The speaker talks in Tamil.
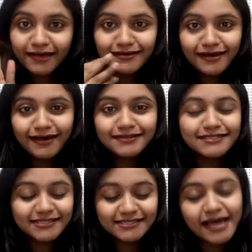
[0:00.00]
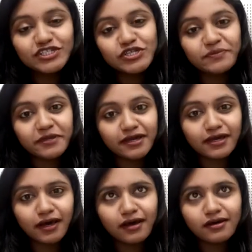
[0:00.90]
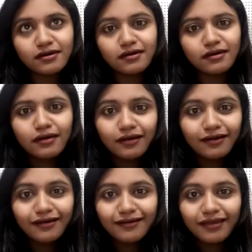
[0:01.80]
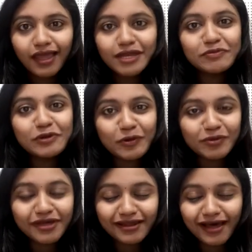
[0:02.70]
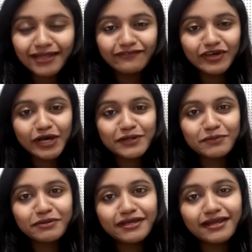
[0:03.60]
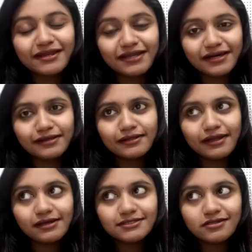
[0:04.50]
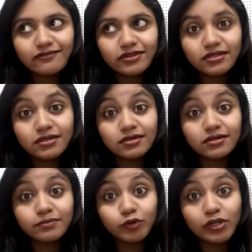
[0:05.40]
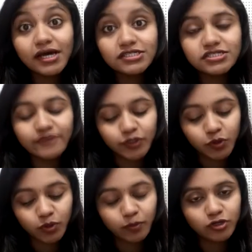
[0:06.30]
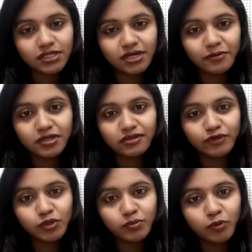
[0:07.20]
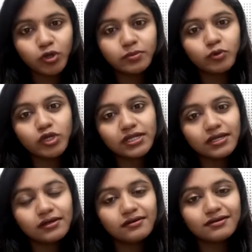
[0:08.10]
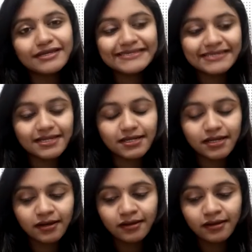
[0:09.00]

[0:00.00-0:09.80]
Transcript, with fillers: ஹாய் திஸ் இஸ் ஆர்ஜே பிரியங்கா என்ன பண்ண ரொம்ப நாள் ஆளவே காணும் அப்படிங்கிறீங்களா லாஸ்ட்டாக வந்து பொள்ளாச்சி வீடியோ போட்டது அதுக்கப்புறம் எந்த வீடியோ போட பிடிக்கல ரீசன் என்னென்னா